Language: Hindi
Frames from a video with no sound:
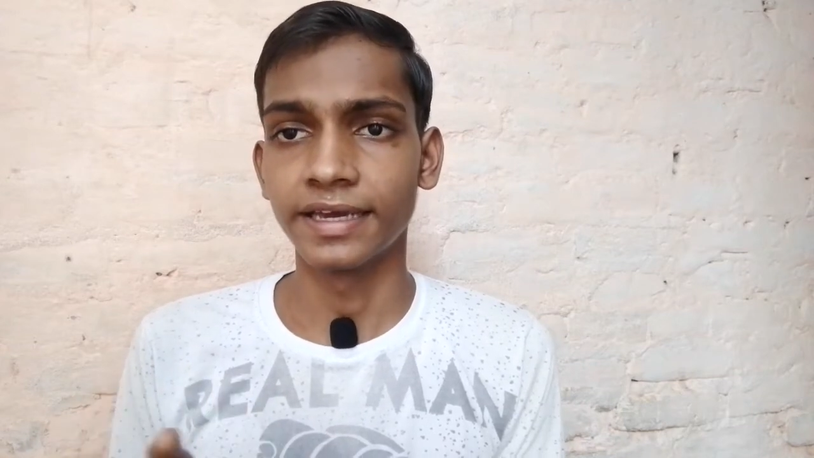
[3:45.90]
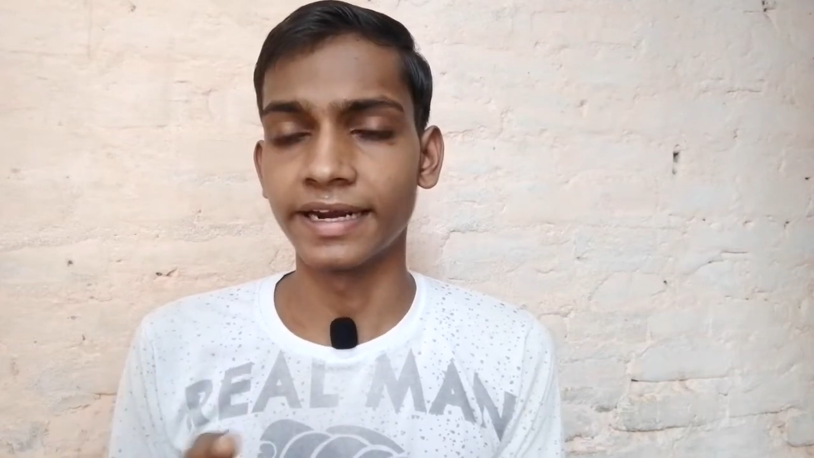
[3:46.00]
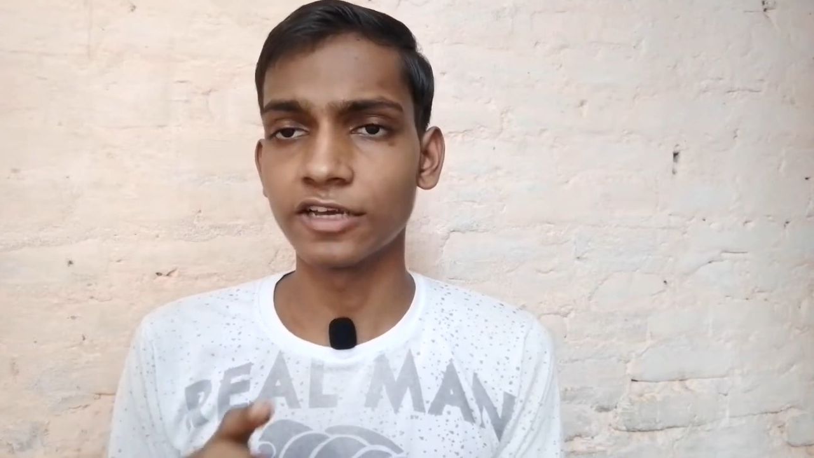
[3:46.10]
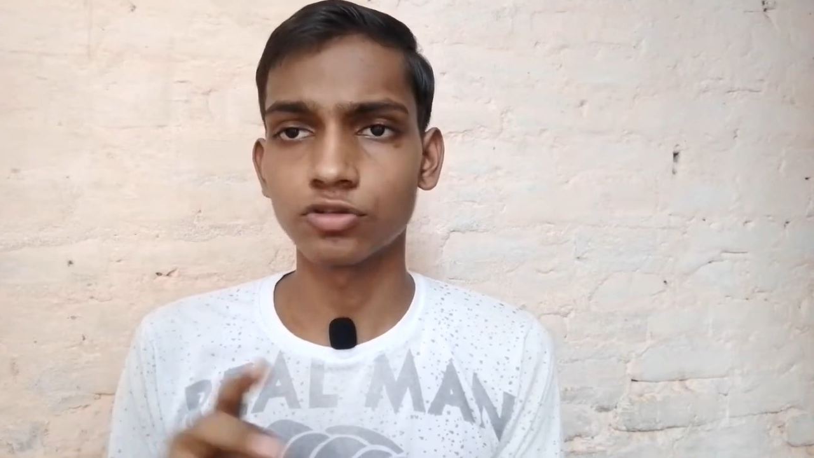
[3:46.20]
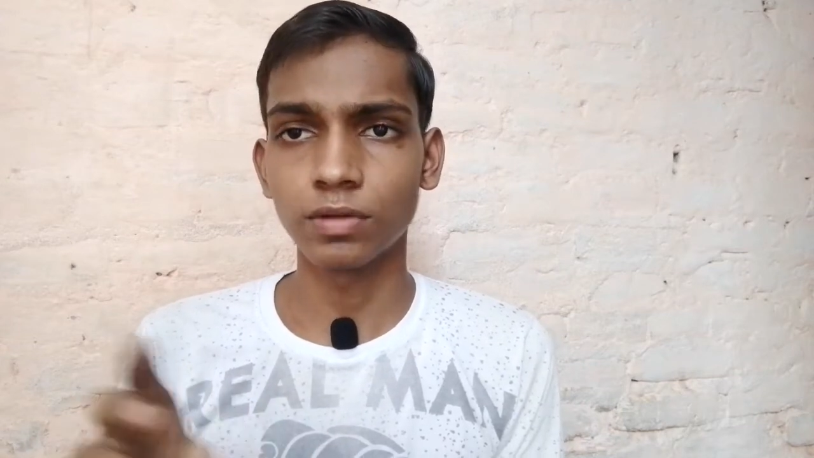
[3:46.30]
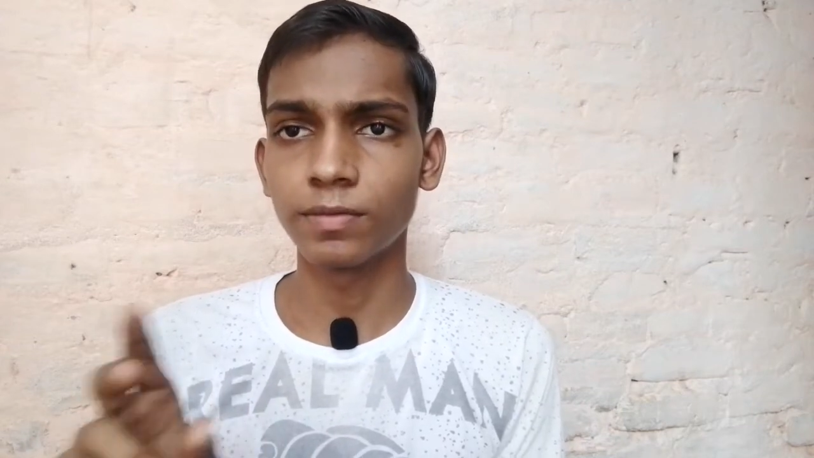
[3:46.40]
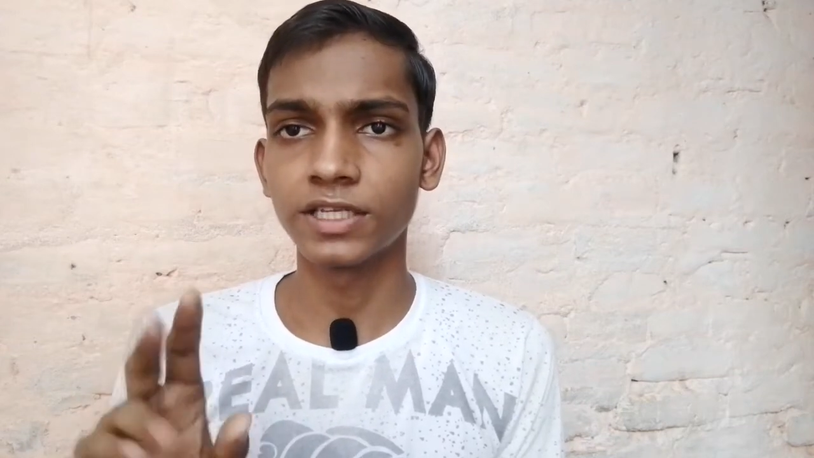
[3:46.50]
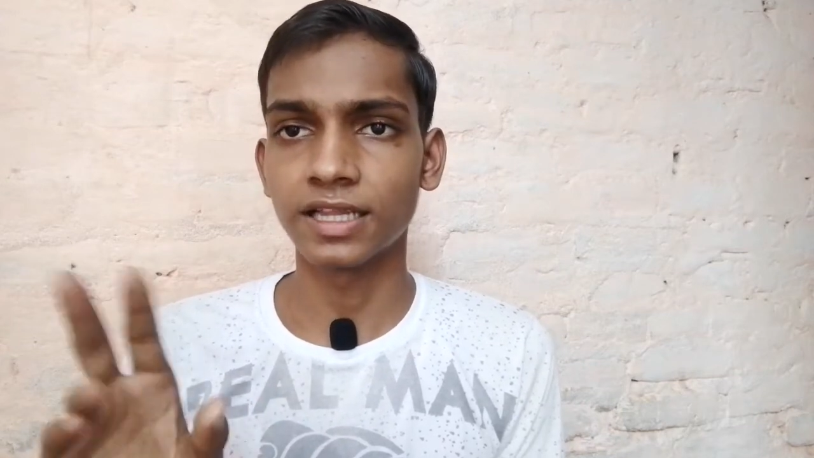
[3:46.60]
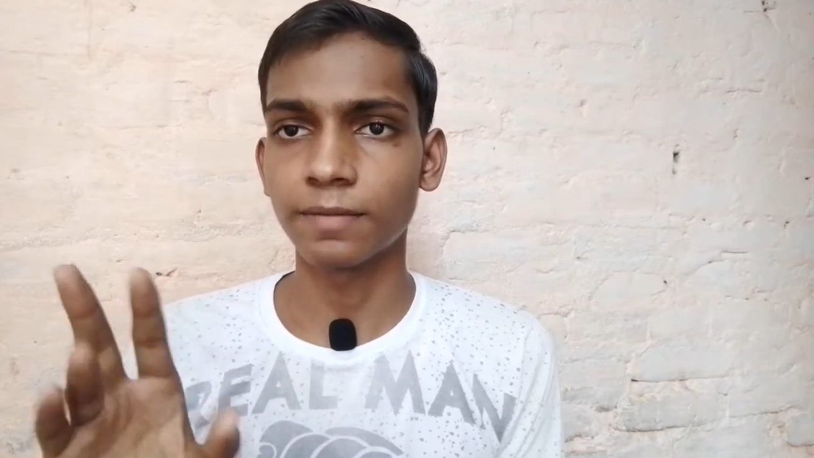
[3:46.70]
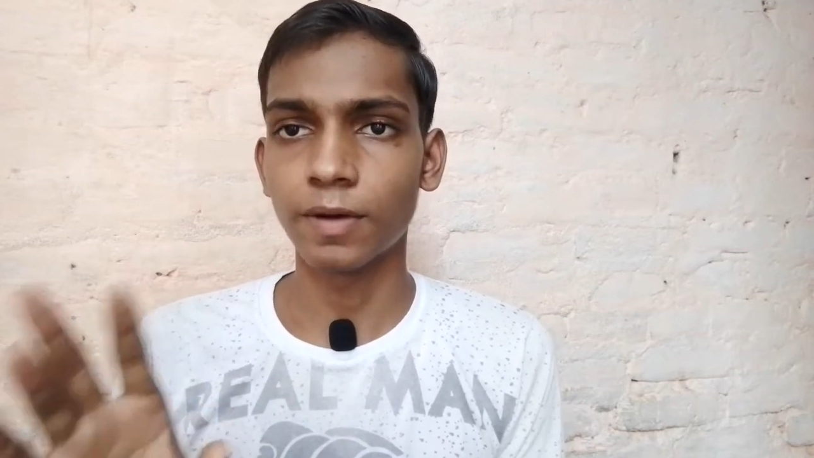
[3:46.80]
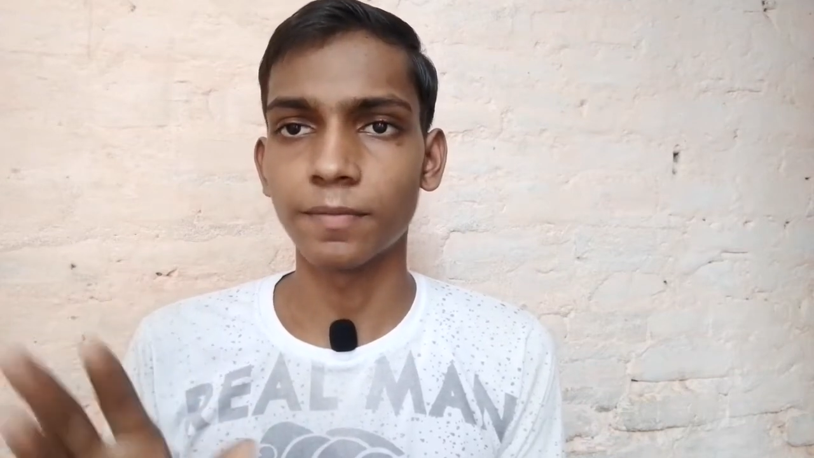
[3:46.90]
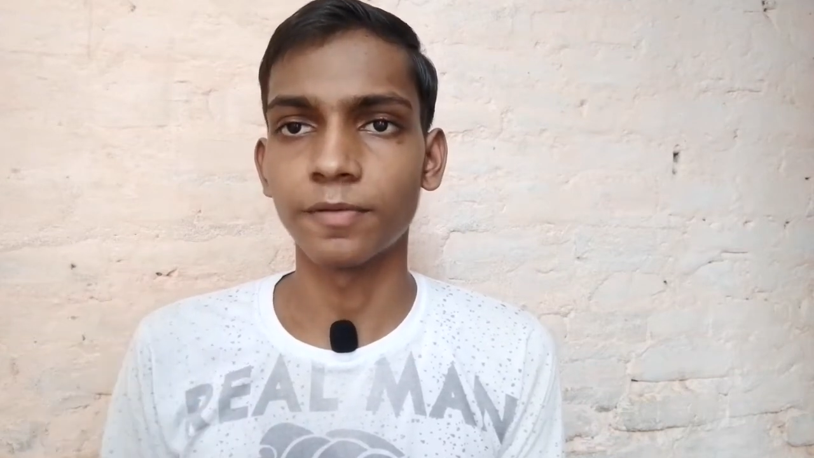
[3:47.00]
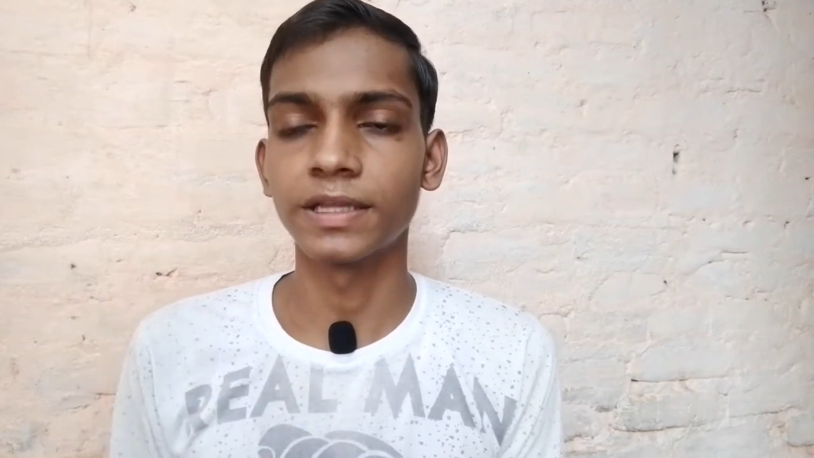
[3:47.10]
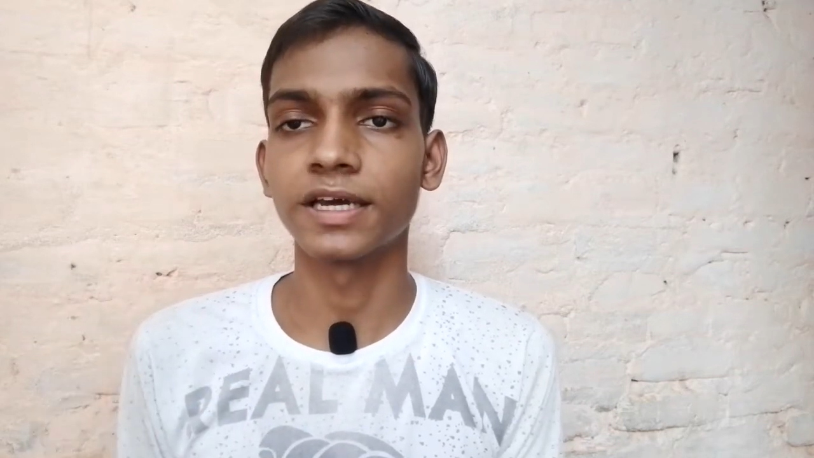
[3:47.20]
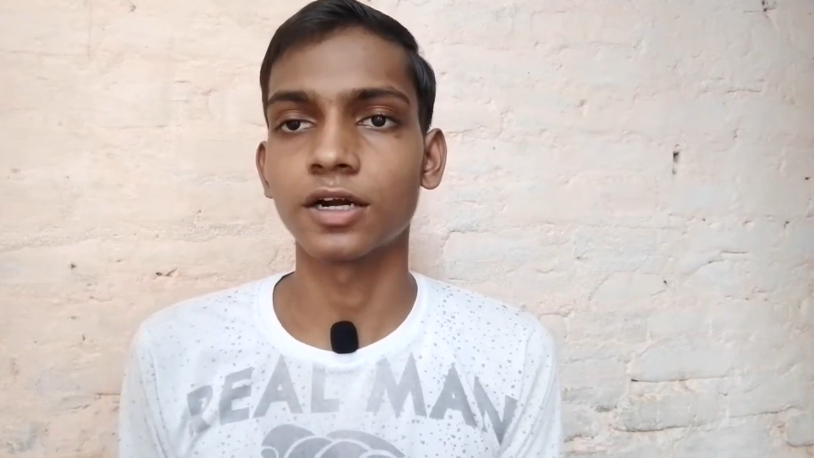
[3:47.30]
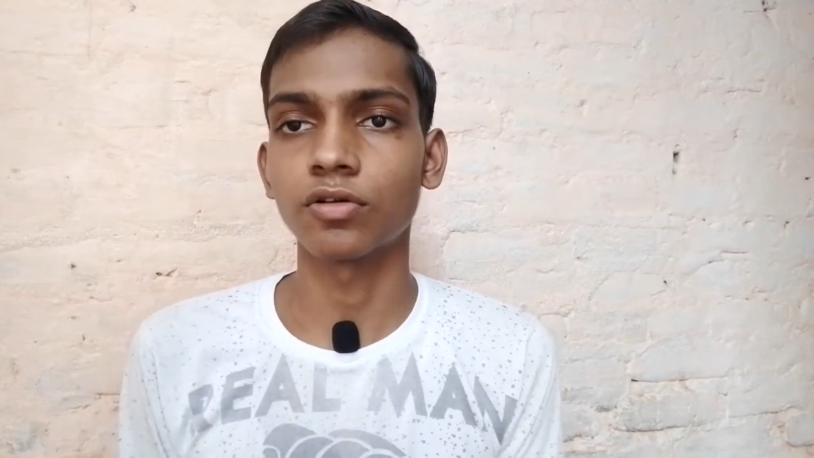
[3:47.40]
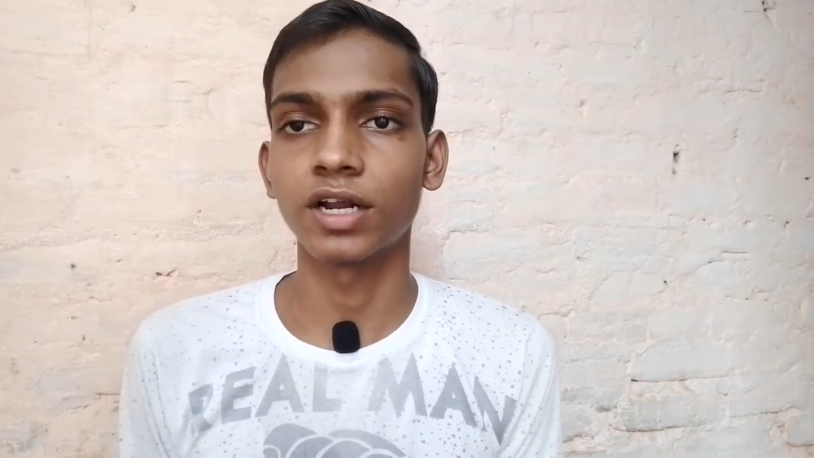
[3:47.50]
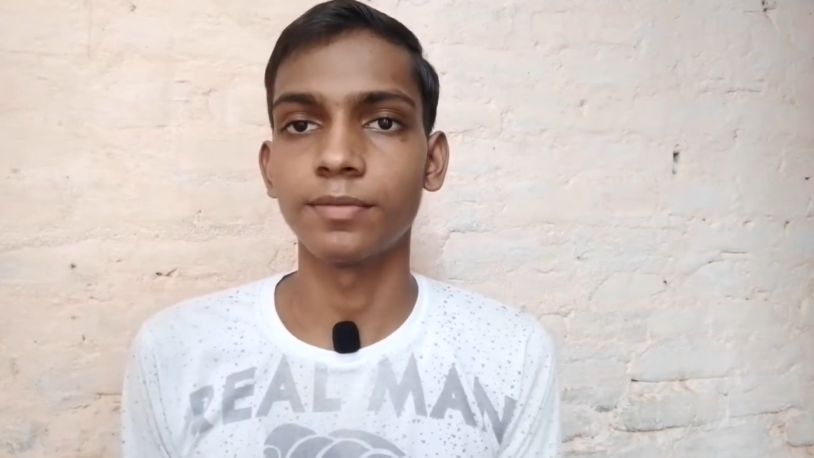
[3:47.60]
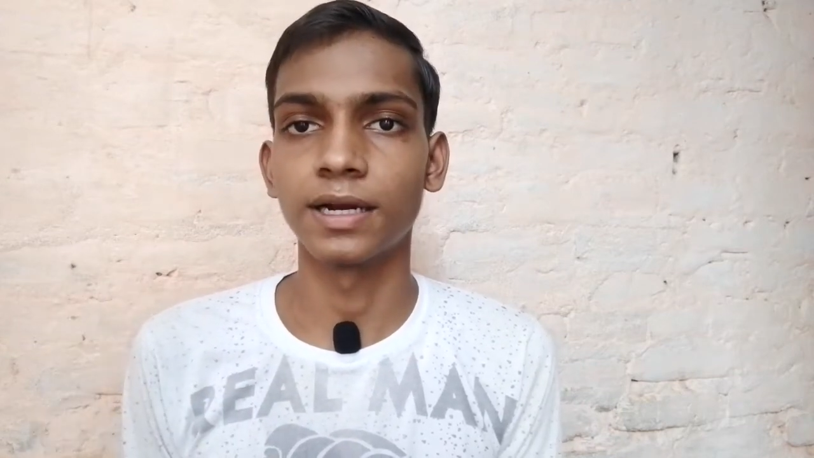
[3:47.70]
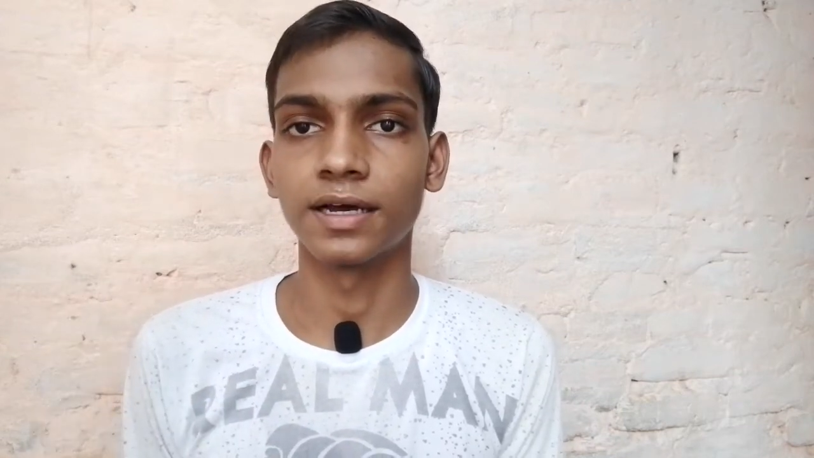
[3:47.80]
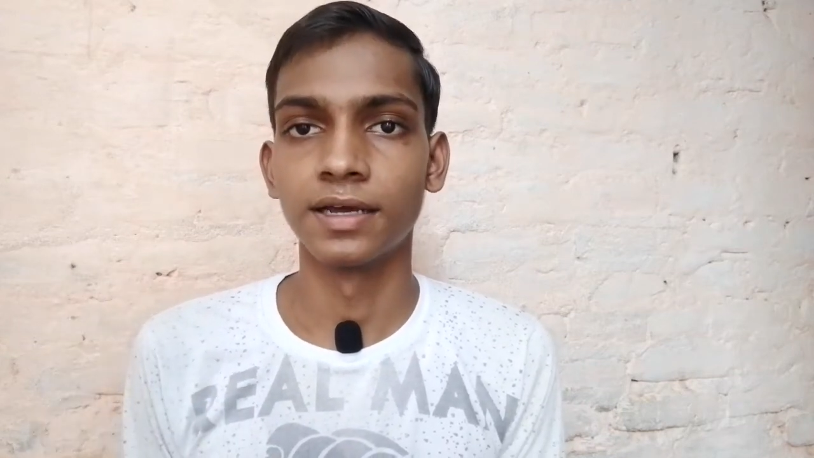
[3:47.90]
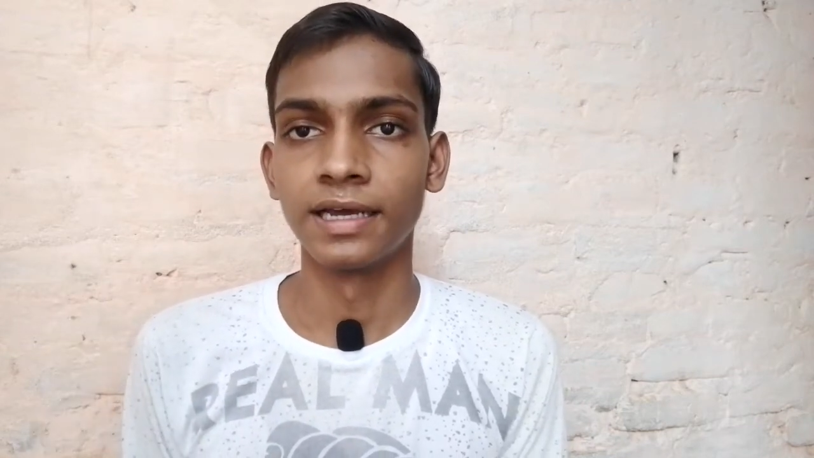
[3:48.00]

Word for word: यानी कि उसमें भी ज़्यादा पंप हमें देखने को नहीं मिला